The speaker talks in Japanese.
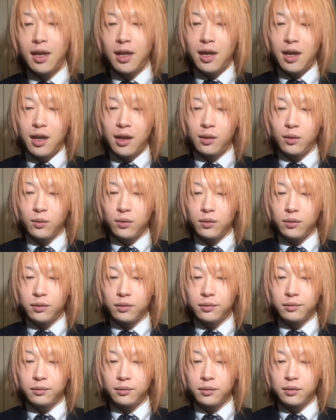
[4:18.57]

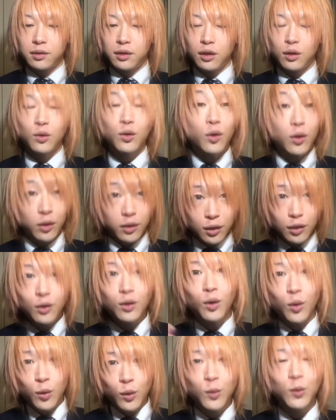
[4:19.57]

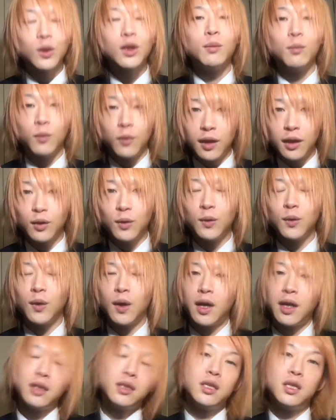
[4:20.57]
こういうこともねどんどん
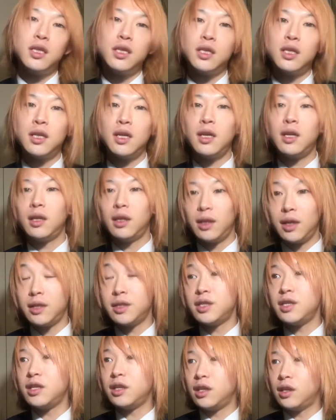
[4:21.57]
発信していって、
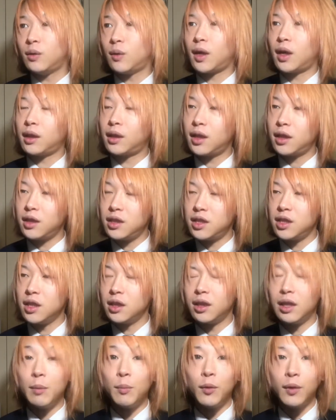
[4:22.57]
地域の方に知っ
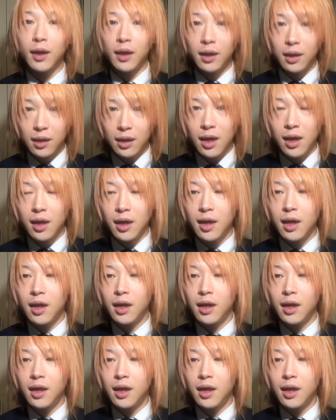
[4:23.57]
てもらって、